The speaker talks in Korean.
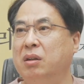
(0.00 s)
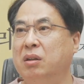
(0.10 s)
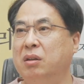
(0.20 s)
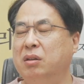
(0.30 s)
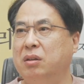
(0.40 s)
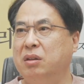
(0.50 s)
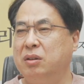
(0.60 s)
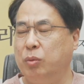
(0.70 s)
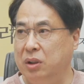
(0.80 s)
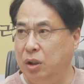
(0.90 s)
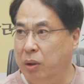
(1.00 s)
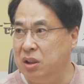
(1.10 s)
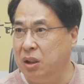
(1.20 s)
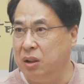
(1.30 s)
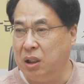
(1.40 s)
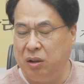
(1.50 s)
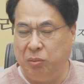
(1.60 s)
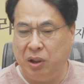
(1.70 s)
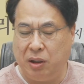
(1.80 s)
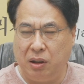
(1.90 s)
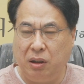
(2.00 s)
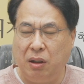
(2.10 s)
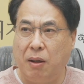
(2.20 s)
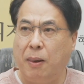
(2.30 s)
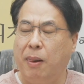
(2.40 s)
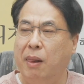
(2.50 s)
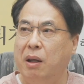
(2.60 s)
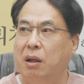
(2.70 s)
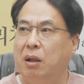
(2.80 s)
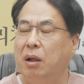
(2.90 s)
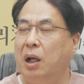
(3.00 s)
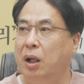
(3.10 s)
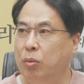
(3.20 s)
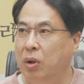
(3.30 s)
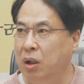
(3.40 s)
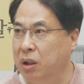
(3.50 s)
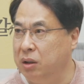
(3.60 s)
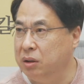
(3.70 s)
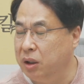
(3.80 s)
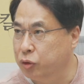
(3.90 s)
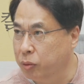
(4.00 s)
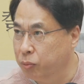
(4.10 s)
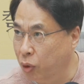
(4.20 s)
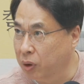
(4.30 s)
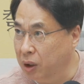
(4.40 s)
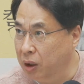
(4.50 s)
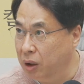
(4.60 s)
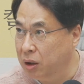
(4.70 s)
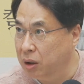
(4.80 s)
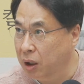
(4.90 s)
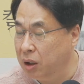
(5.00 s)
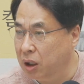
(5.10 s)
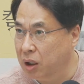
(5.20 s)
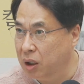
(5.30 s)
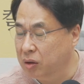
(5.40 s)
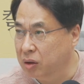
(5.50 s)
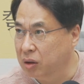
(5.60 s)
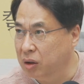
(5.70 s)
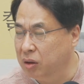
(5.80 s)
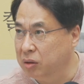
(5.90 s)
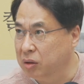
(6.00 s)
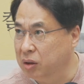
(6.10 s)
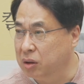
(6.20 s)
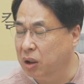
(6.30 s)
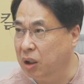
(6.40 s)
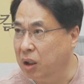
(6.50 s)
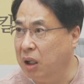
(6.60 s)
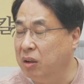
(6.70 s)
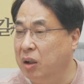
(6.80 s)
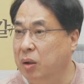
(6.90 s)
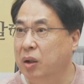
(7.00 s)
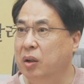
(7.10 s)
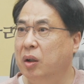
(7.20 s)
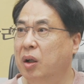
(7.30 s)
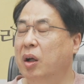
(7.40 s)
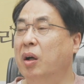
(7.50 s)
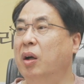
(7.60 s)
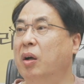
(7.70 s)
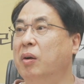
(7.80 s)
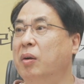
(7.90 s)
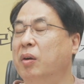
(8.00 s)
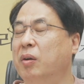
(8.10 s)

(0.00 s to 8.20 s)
음, 완전히 확실한 건 아닙니다. 한화가 이제 좀 동의를 해달라는 음. 이런 이제 안내를 하니까. 예.